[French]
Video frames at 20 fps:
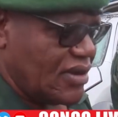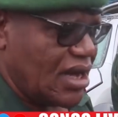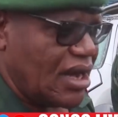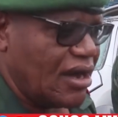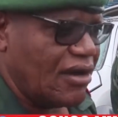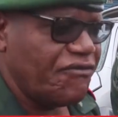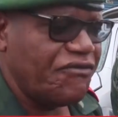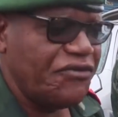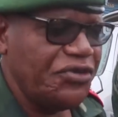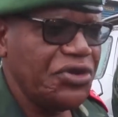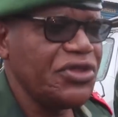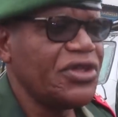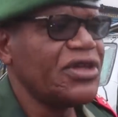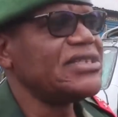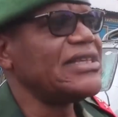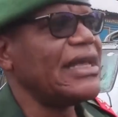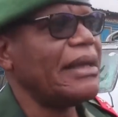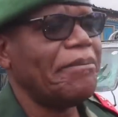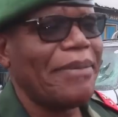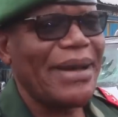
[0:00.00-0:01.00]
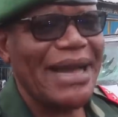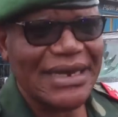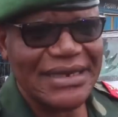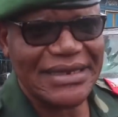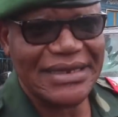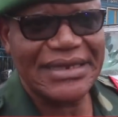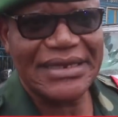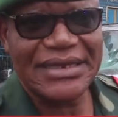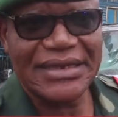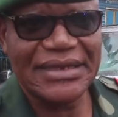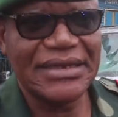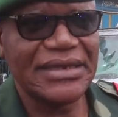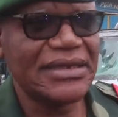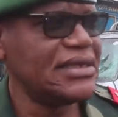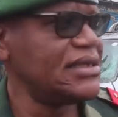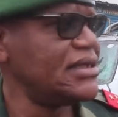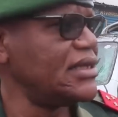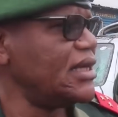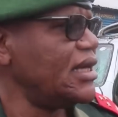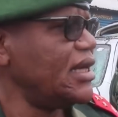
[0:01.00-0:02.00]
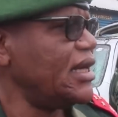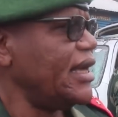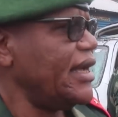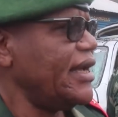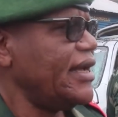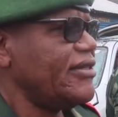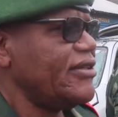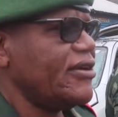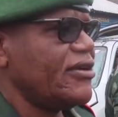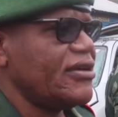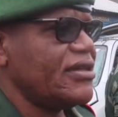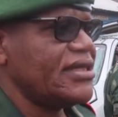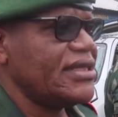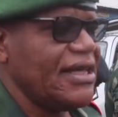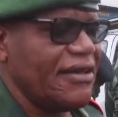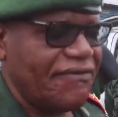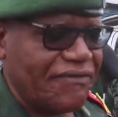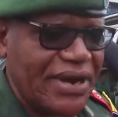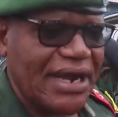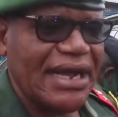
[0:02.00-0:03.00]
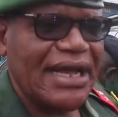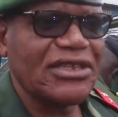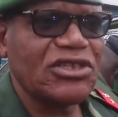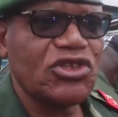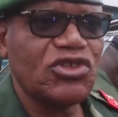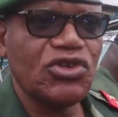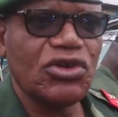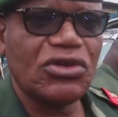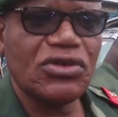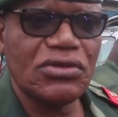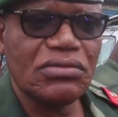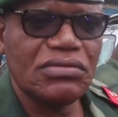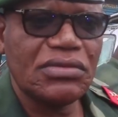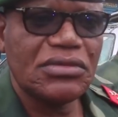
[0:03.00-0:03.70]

En vue des impacts et de défragations,